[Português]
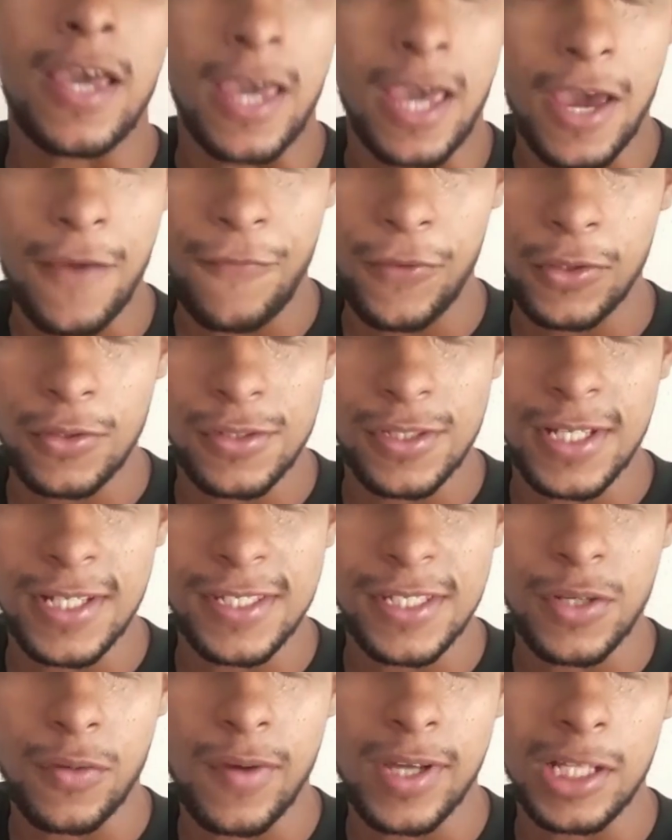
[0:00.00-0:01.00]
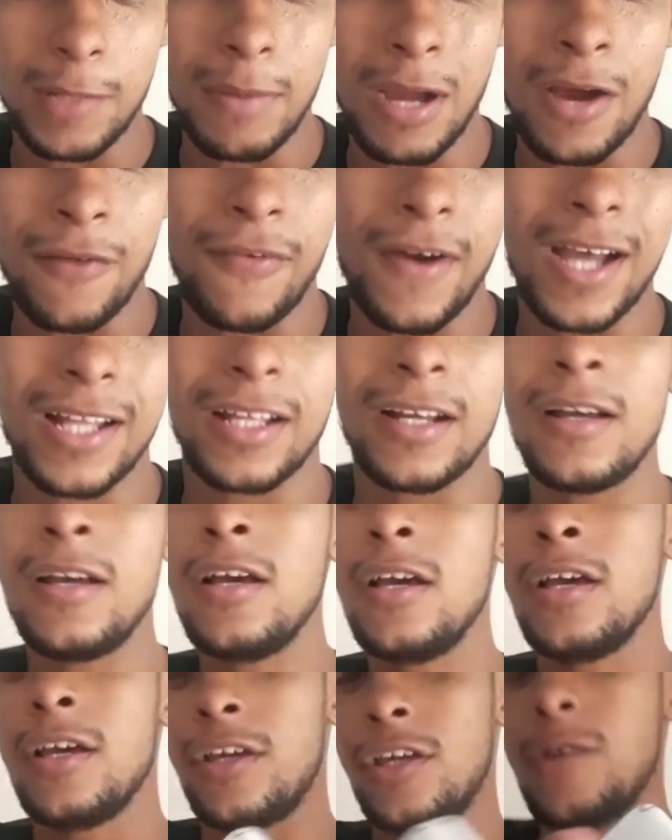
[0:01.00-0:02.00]
F250 Marvada
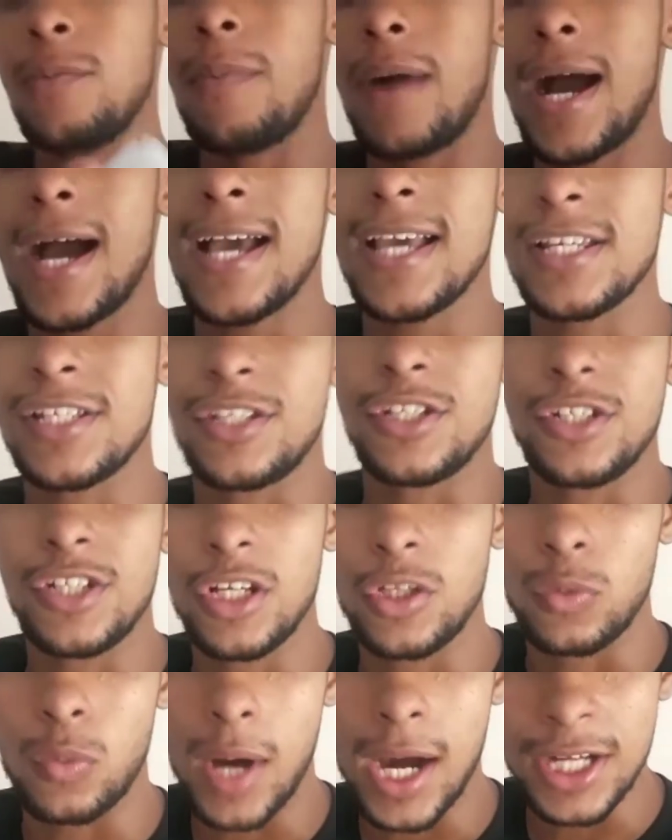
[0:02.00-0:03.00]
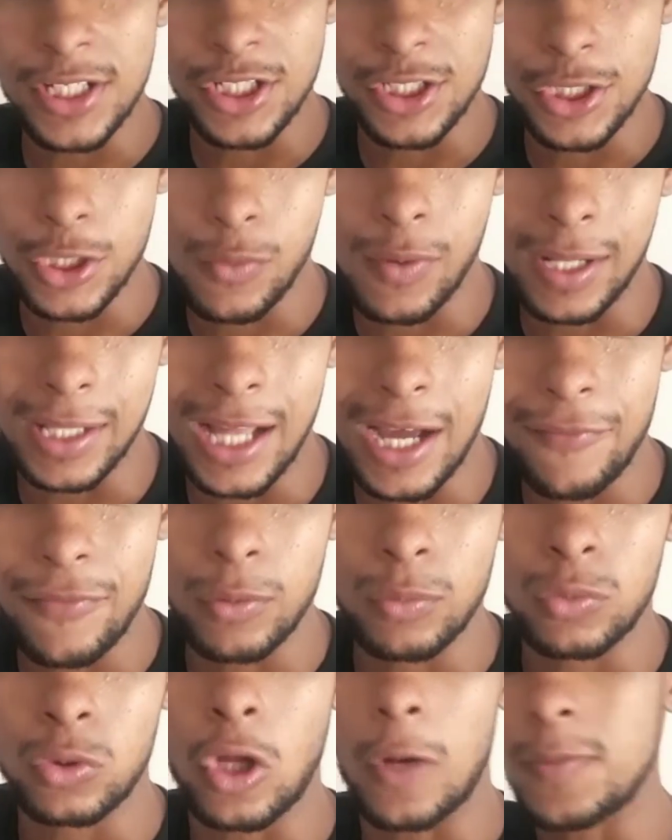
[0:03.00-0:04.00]
e mais DJ Duarte
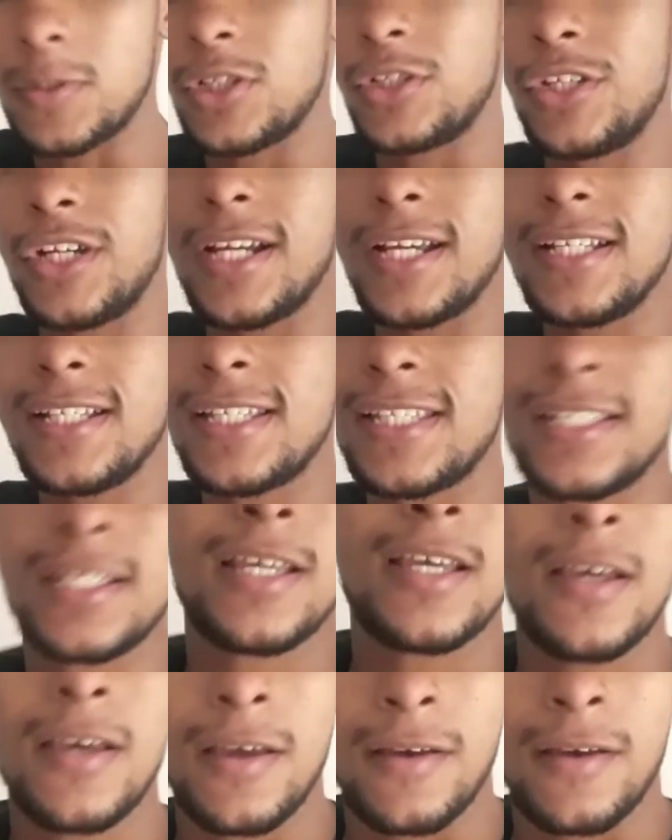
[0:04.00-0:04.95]
inigualável, top DJs.